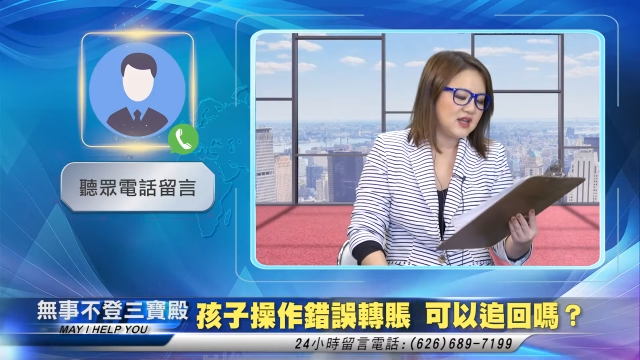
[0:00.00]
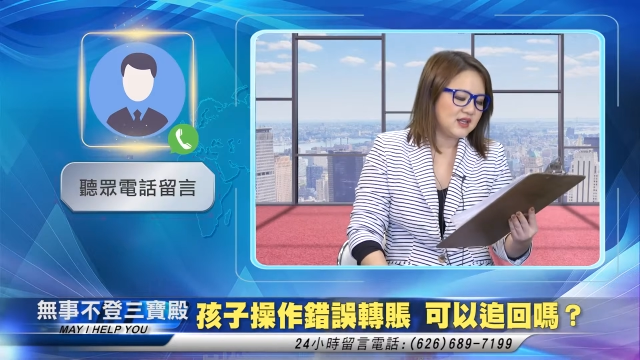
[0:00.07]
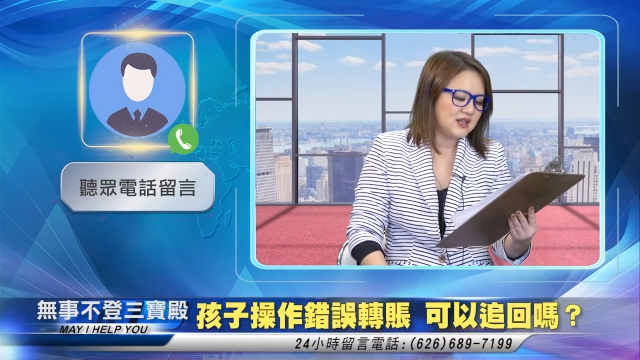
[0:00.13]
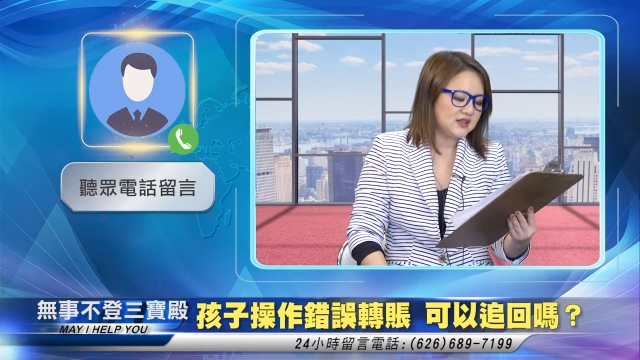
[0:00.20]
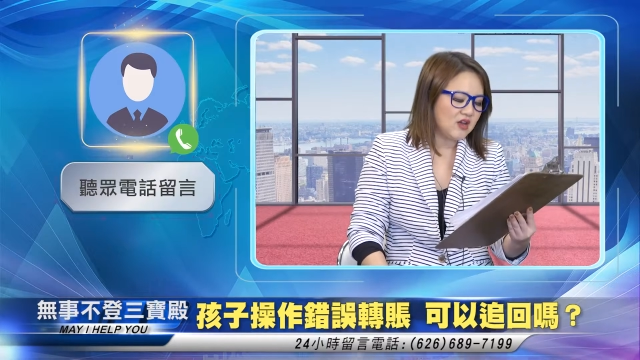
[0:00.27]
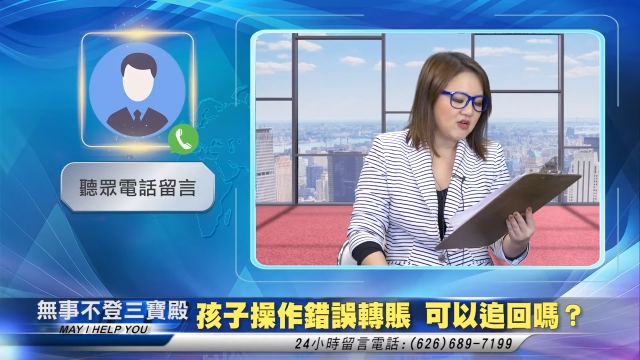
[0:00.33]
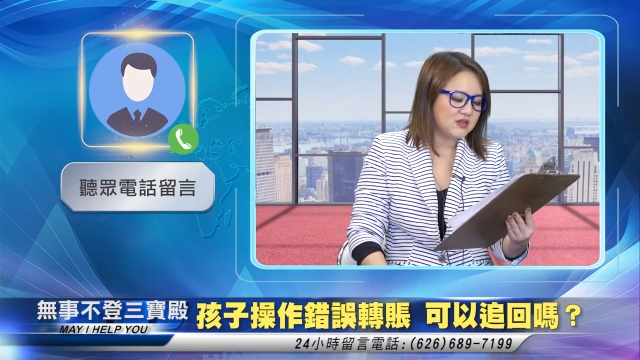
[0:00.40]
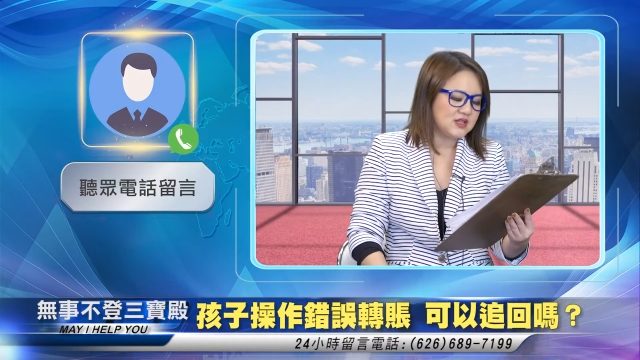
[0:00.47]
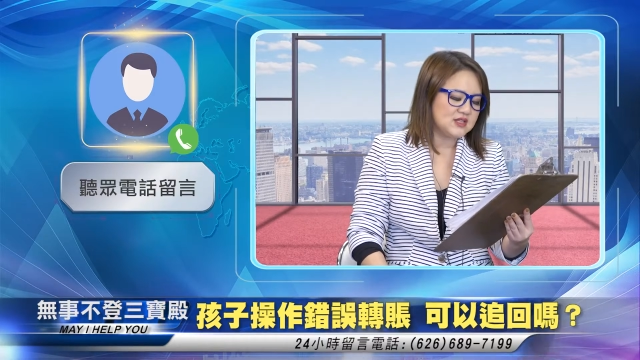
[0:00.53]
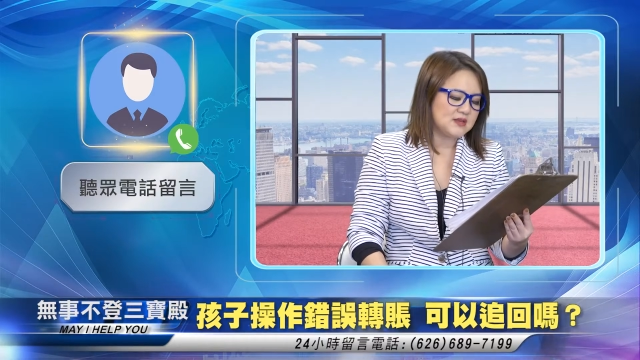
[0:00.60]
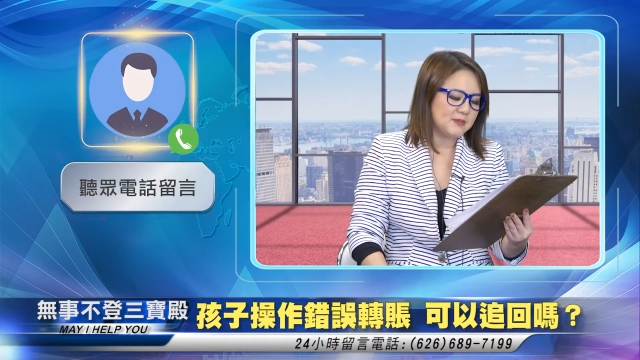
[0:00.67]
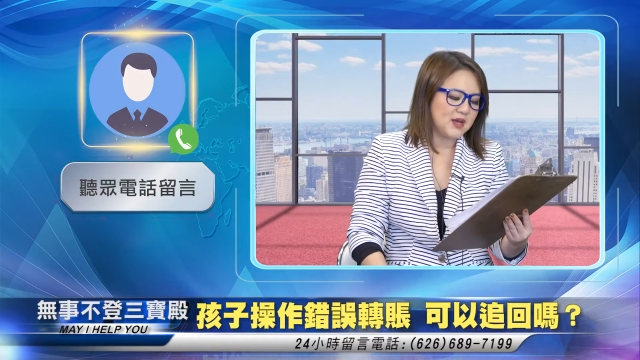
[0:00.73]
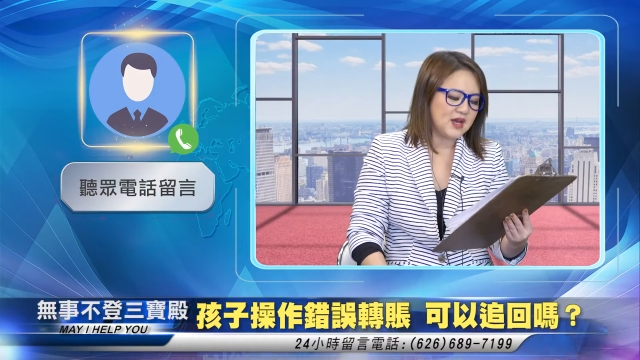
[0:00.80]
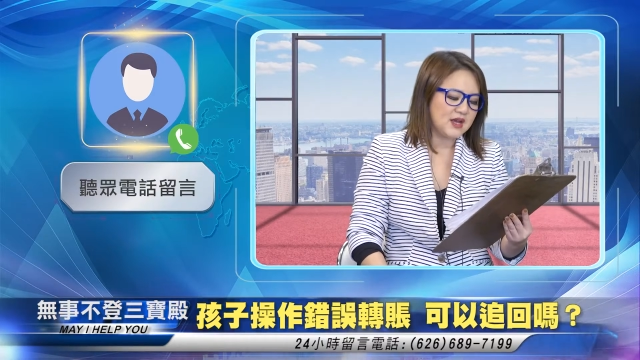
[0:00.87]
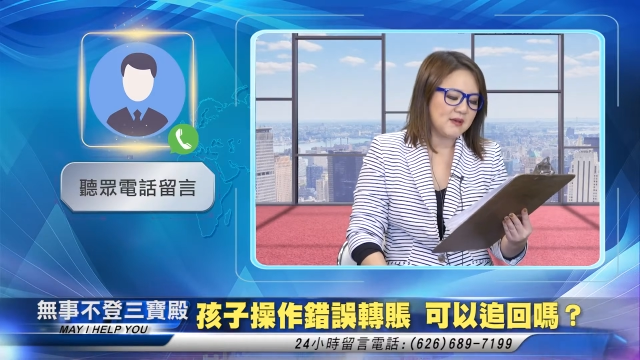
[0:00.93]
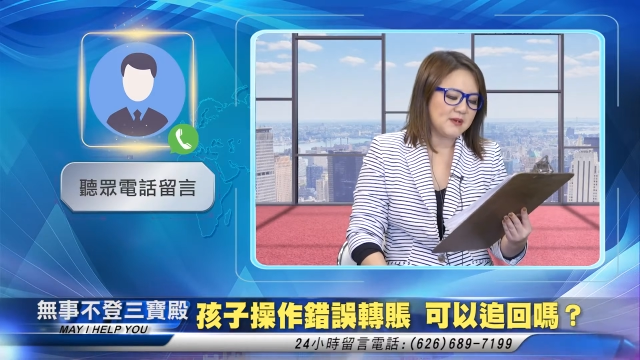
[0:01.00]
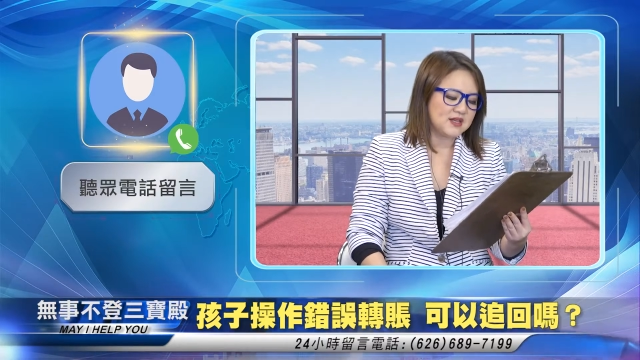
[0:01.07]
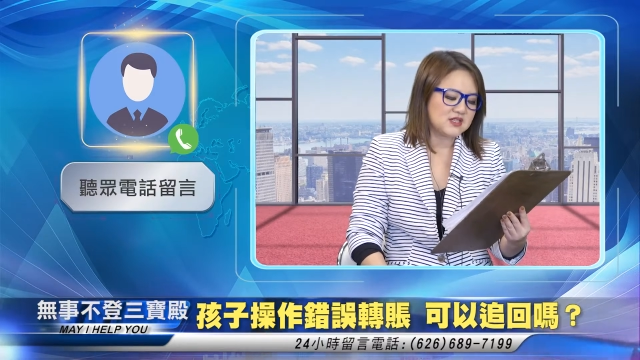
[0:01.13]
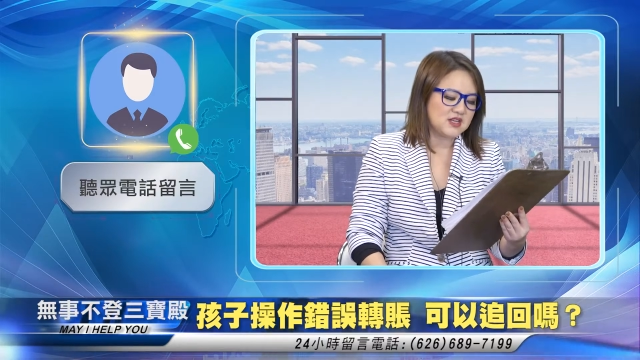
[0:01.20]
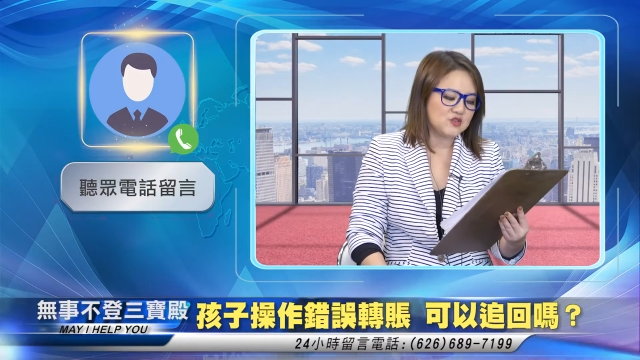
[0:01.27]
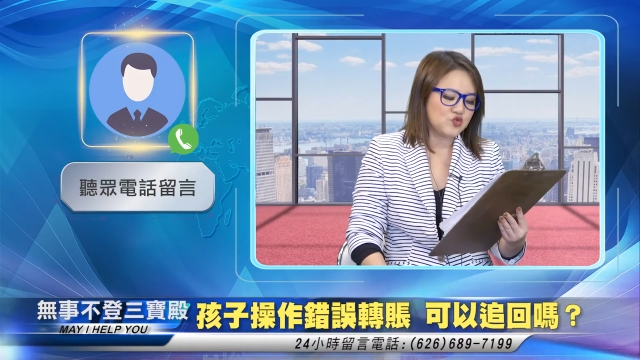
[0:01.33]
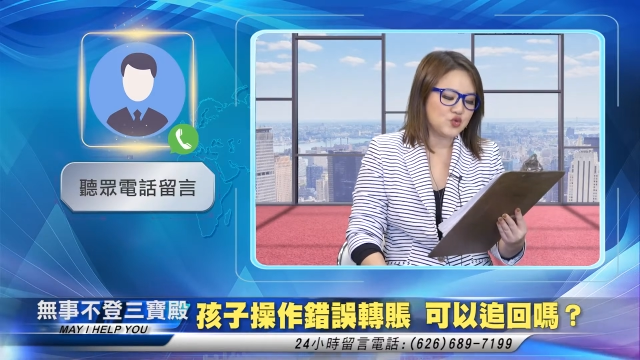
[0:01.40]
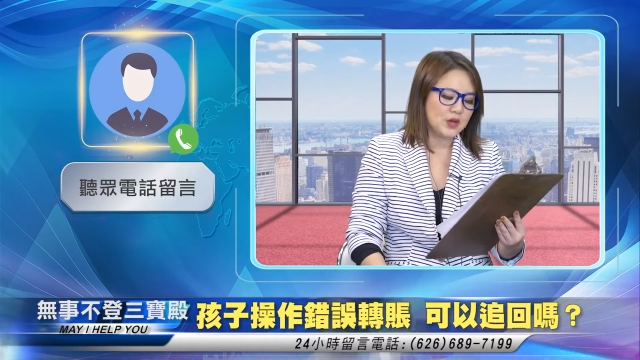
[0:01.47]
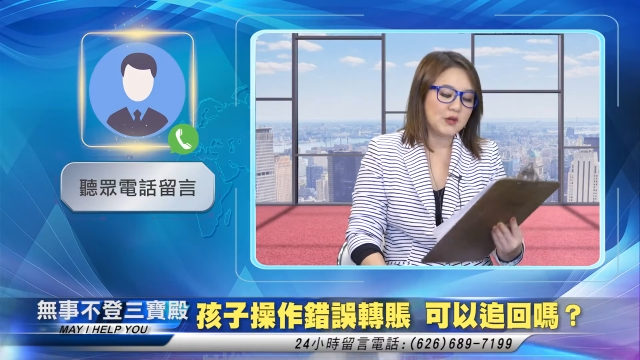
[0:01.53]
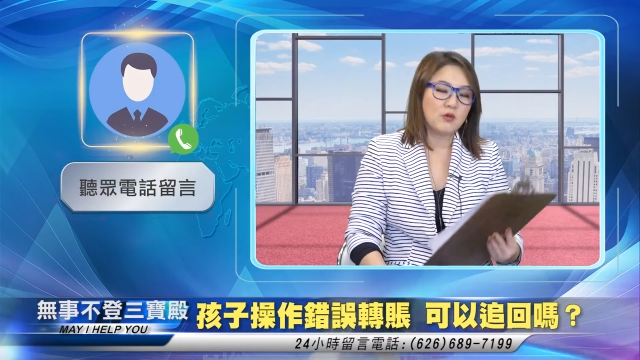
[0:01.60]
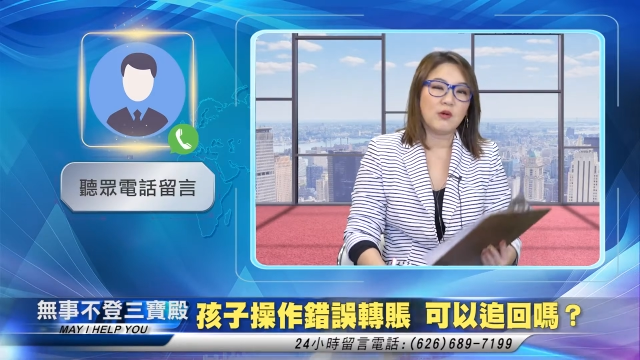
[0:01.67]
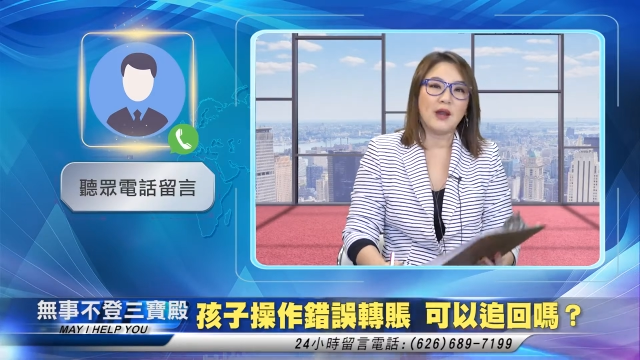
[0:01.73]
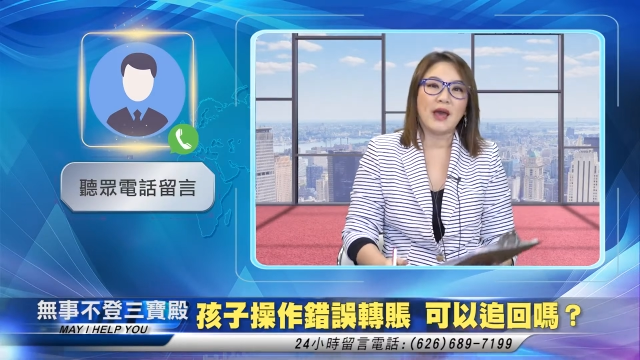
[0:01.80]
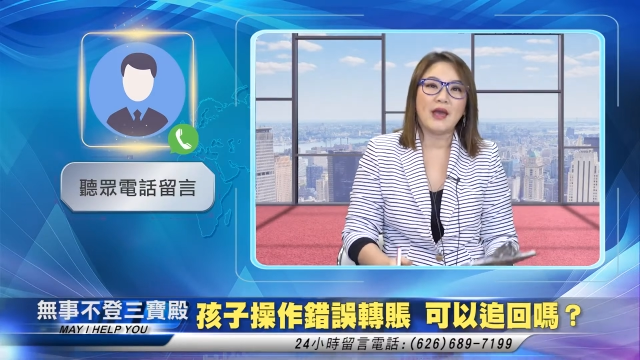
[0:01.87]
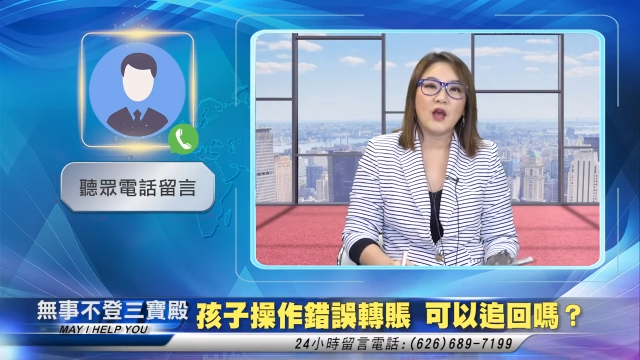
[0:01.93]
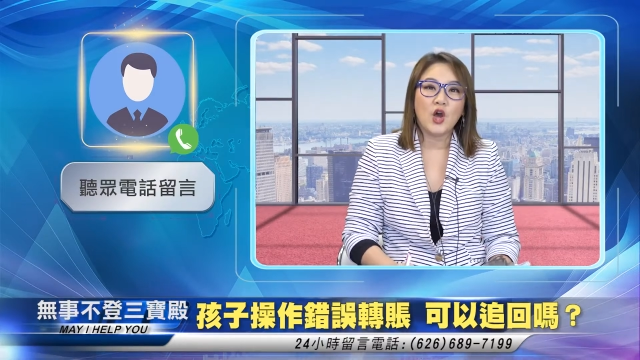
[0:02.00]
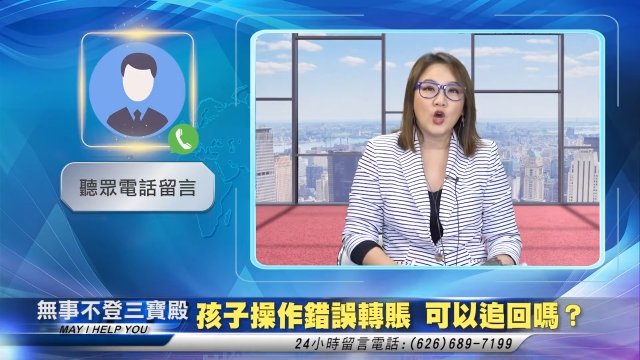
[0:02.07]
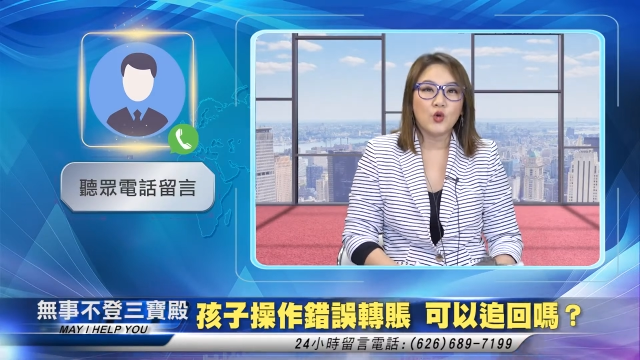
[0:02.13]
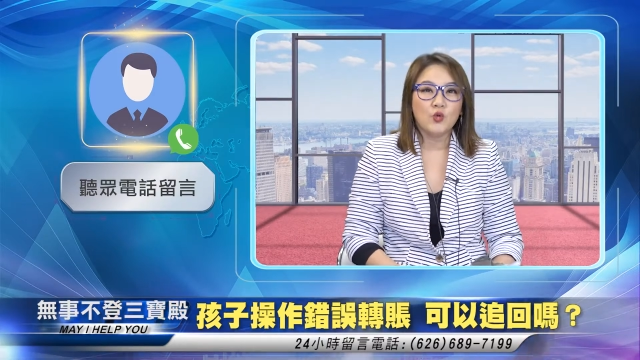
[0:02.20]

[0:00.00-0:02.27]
他到底怎么样可以把钱追回来？